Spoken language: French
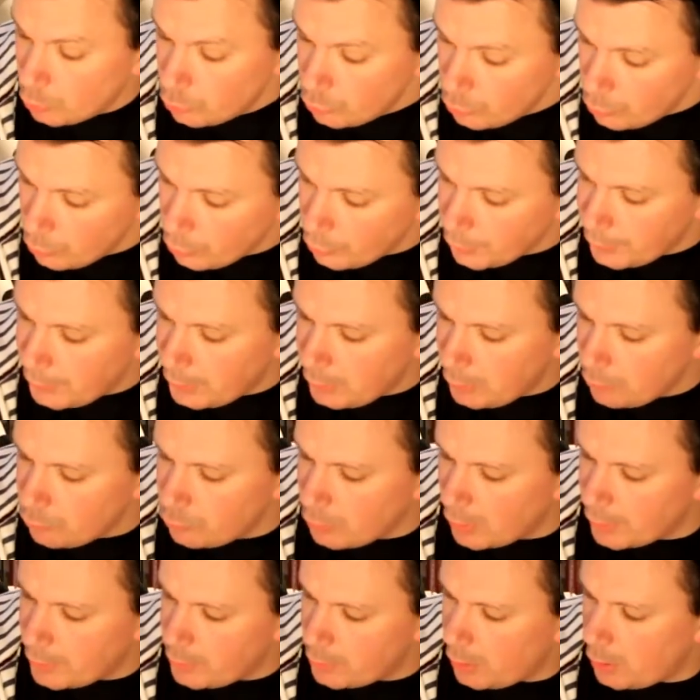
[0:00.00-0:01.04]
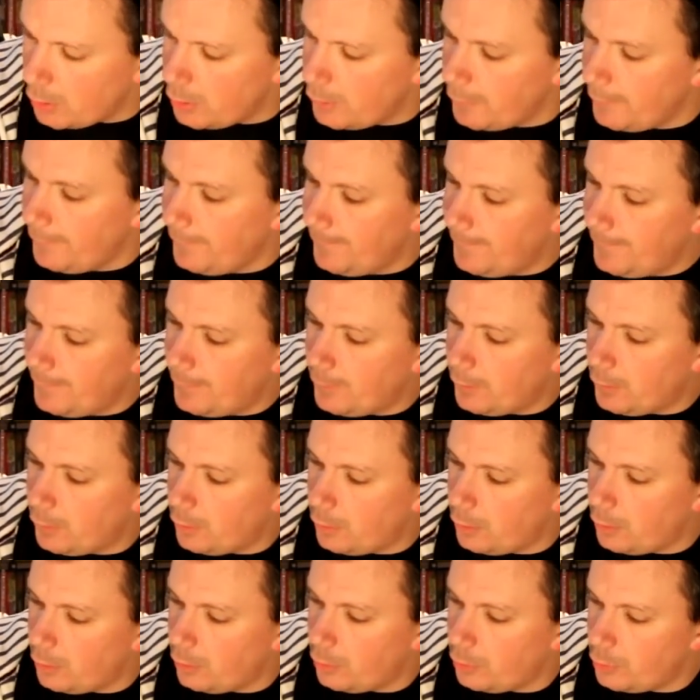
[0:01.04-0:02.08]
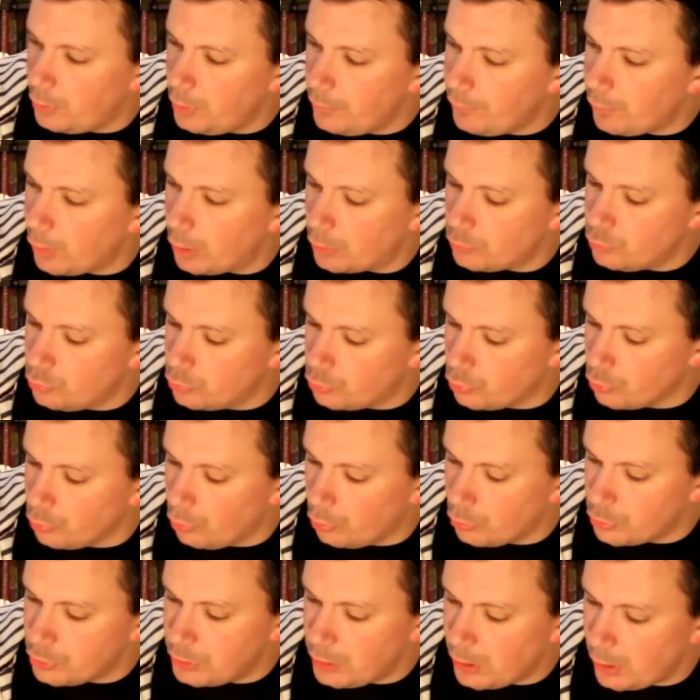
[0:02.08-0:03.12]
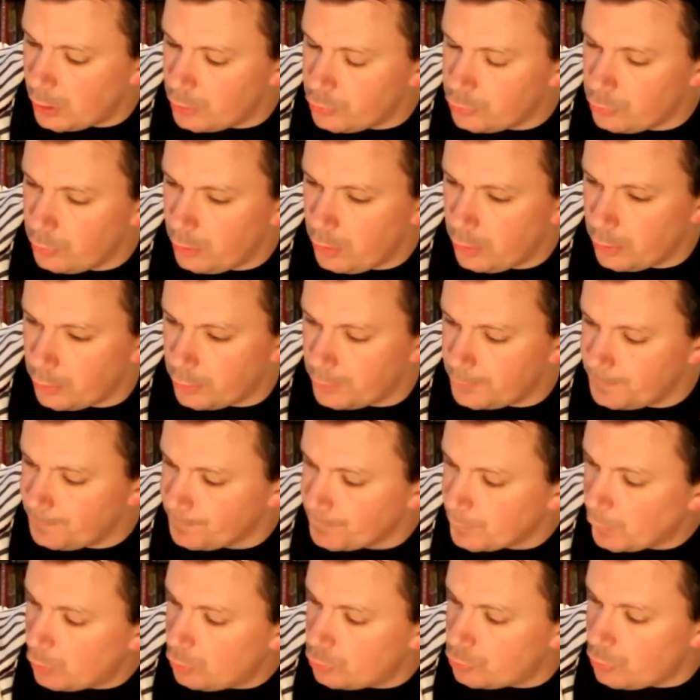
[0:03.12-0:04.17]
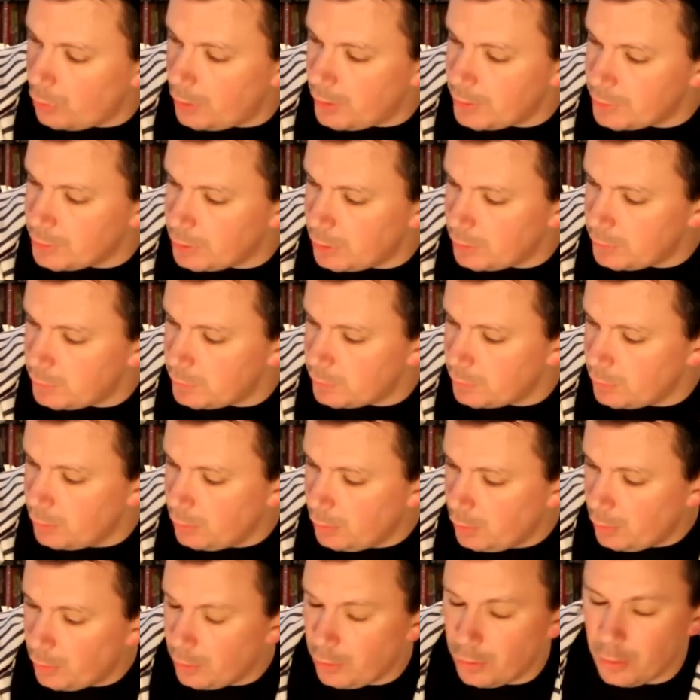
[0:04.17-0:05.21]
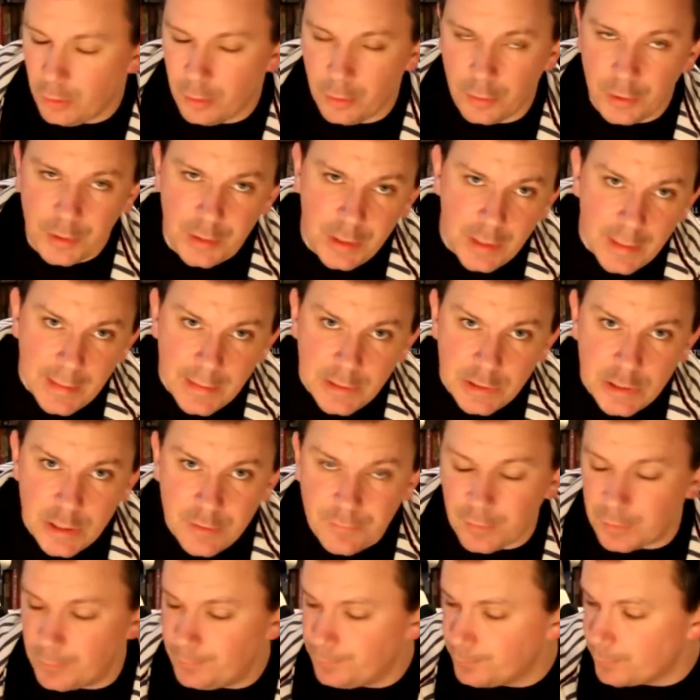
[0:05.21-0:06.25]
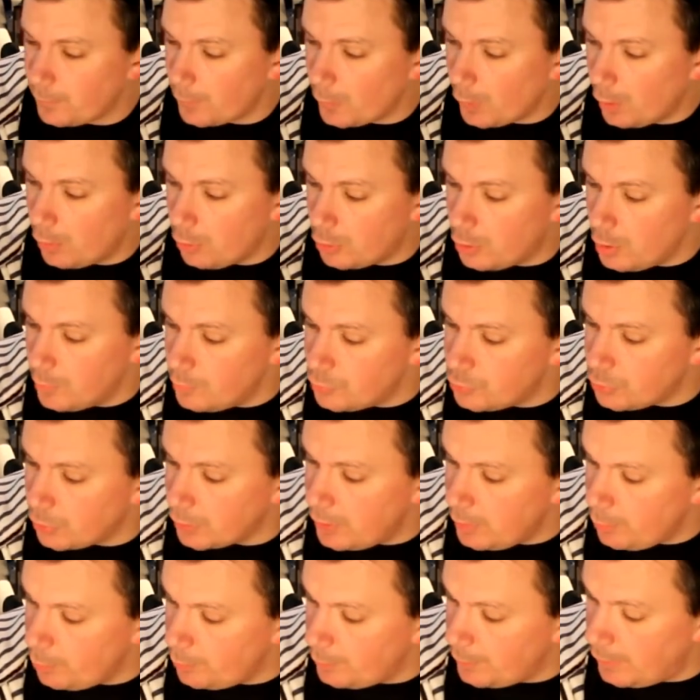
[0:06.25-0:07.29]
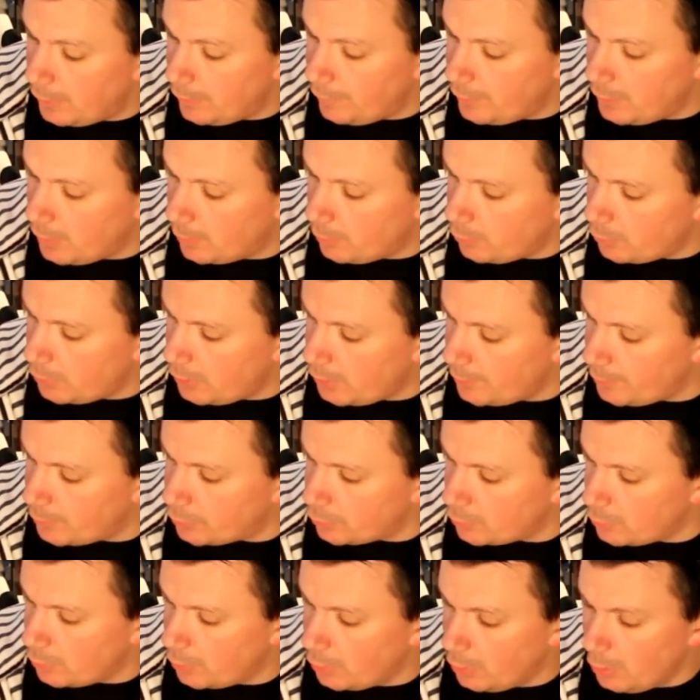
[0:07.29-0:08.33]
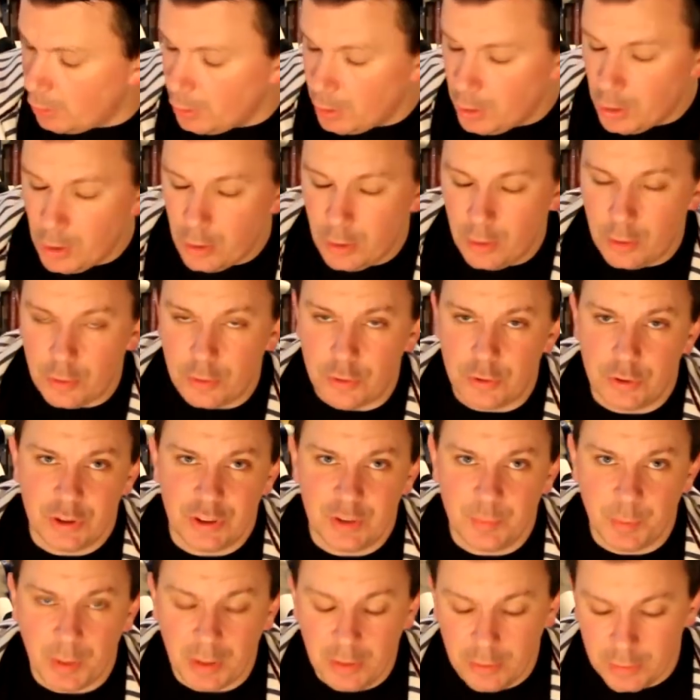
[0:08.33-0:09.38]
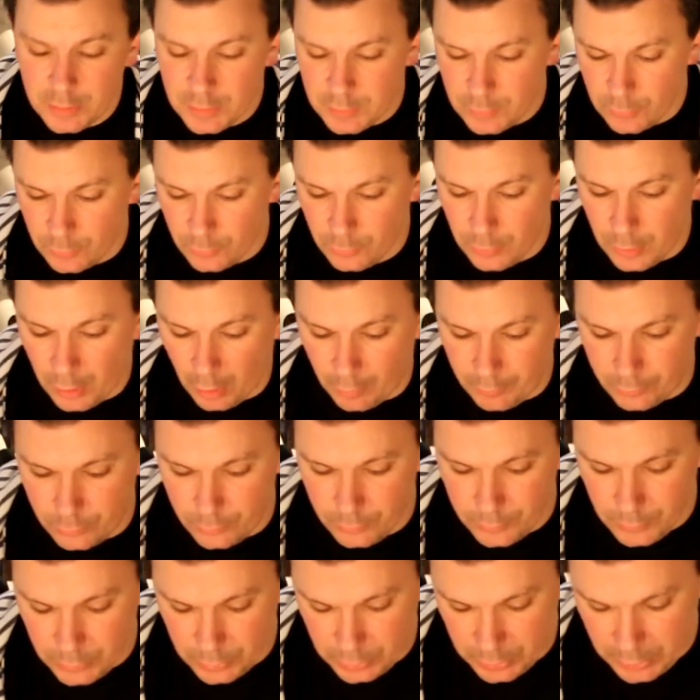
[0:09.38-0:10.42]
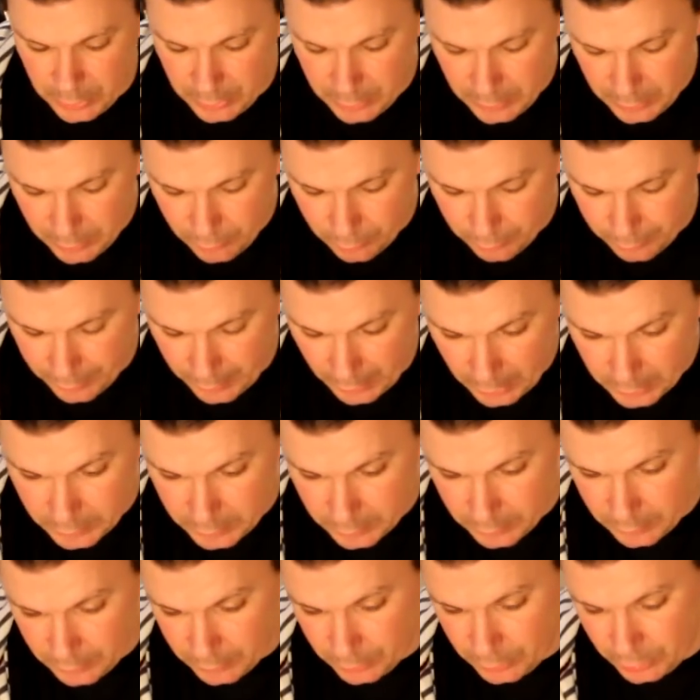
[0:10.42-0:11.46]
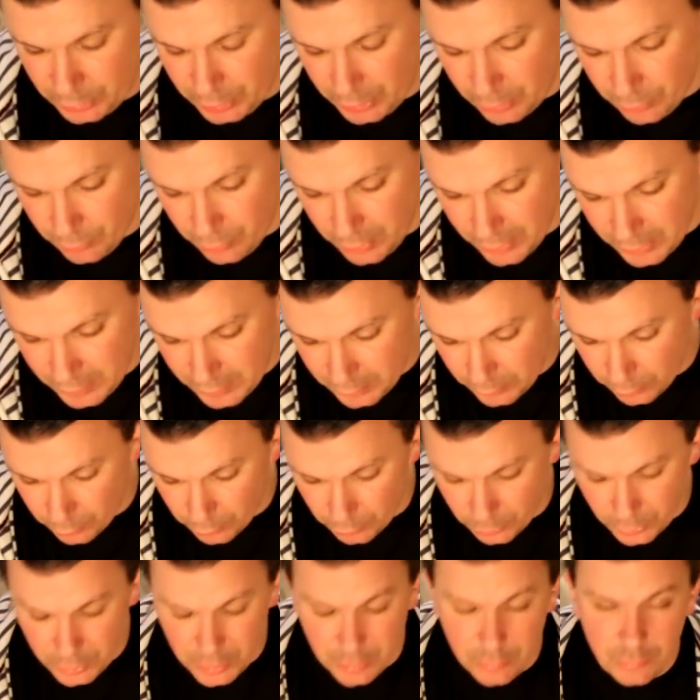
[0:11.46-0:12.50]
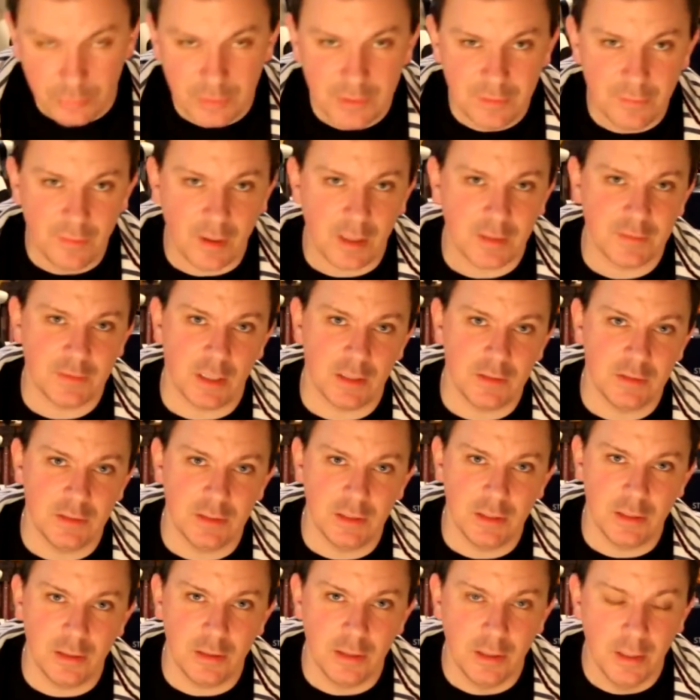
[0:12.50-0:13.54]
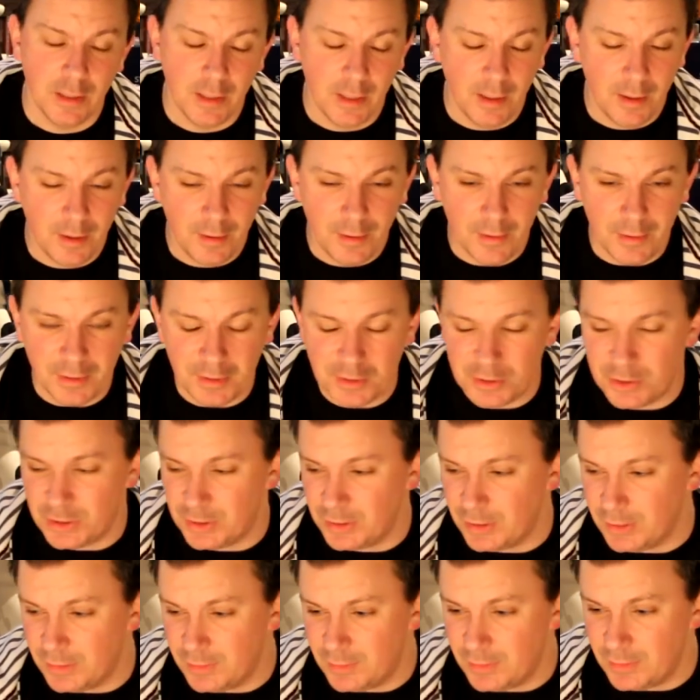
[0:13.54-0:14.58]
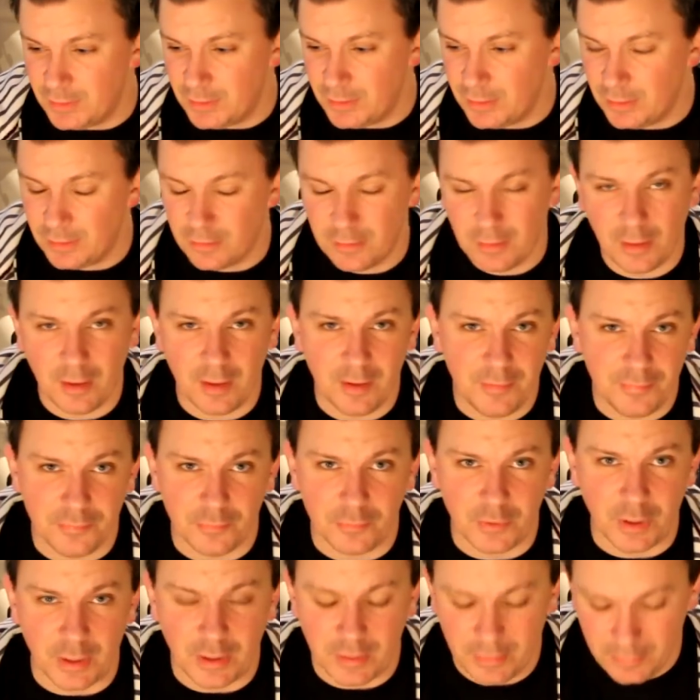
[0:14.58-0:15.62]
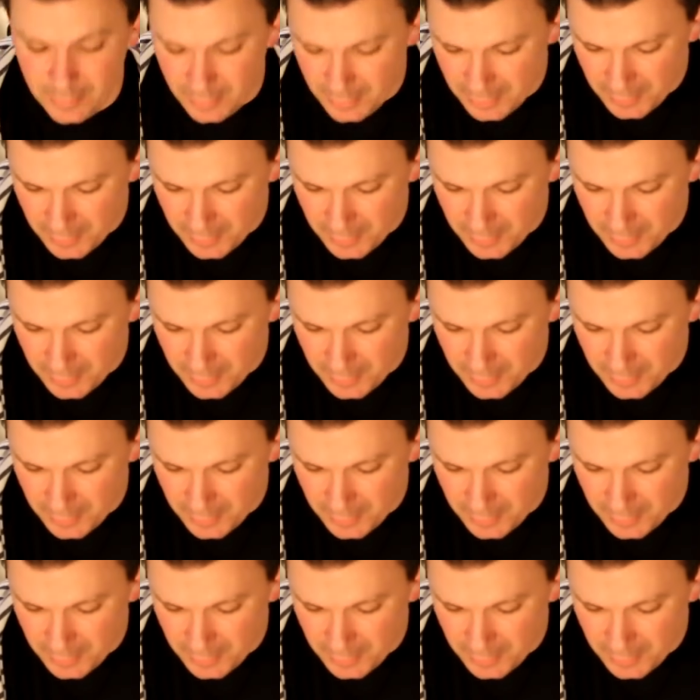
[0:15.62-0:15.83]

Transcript: ou au lit, ou ailleurs, euh, et voilà, donc euh, en général, je l'achète. Euh, et là, je l'ai fait, comme j'en ai évidemment l'habitude. J'ai pris connaissance de la revue, je l'ai découverte, j'ai lu l'édito, j'ai lu divers articles, et j'ai été effondré.